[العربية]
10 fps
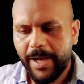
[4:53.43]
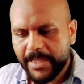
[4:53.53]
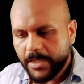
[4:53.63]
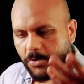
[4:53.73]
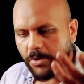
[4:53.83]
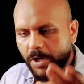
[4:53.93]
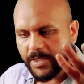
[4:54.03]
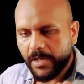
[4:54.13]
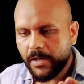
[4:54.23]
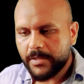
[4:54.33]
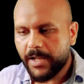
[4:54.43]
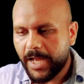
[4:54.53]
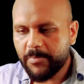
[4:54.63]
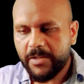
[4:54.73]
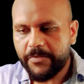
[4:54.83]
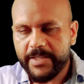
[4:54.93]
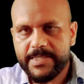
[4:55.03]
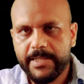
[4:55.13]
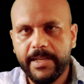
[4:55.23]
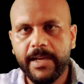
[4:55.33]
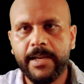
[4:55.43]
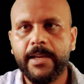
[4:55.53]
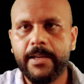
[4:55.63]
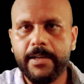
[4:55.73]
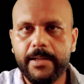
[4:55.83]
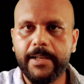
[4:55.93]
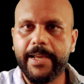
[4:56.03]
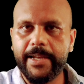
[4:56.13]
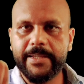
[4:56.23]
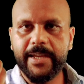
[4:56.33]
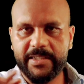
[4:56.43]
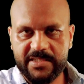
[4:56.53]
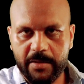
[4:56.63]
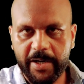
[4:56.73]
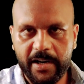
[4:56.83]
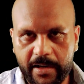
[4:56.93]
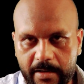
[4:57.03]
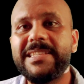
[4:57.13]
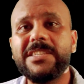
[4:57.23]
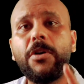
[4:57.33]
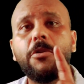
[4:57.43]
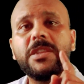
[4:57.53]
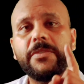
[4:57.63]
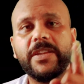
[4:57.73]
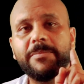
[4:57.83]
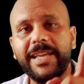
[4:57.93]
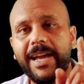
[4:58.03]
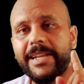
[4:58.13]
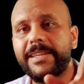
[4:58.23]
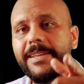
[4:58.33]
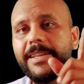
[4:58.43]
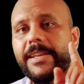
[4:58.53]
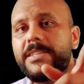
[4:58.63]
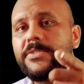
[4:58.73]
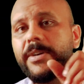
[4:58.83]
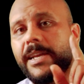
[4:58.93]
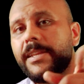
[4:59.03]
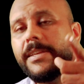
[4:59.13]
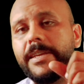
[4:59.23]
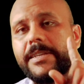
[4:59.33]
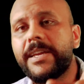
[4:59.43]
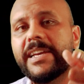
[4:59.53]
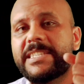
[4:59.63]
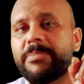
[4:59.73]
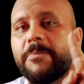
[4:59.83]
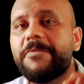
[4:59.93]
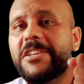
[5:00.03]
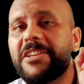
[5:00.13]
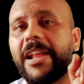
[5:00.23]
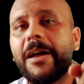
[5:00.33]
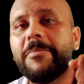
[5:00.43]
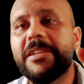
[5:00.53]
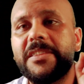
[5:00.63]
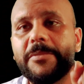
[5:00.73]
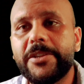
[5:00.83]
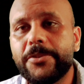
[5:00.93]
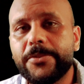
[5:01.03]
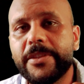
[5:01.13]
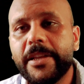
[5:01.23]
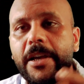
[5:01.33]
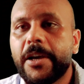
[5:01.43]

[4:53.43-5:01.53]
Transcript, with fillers: وبقى عندك رؤيه واضحه للحمله الفرنسيه اللي كانت جايه تصطبح بس اوعى وانت في الامتحان يجي لك سؤال ايه هي اسباب فشل حمله نابليون